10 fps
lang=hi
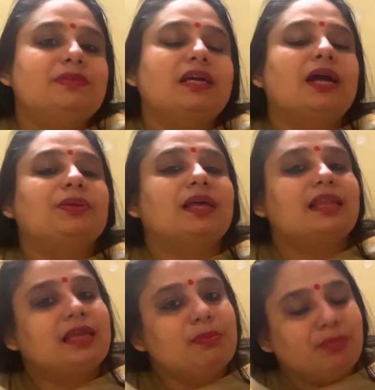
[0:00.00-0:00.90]
से करुणा
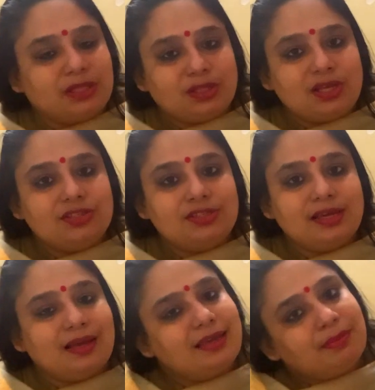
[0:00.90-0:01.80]
रेखी मत
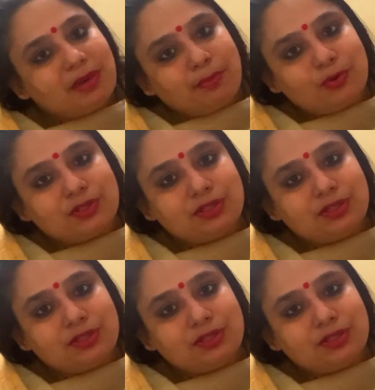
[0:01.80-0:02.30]
कीजिएगा ये मैं आपको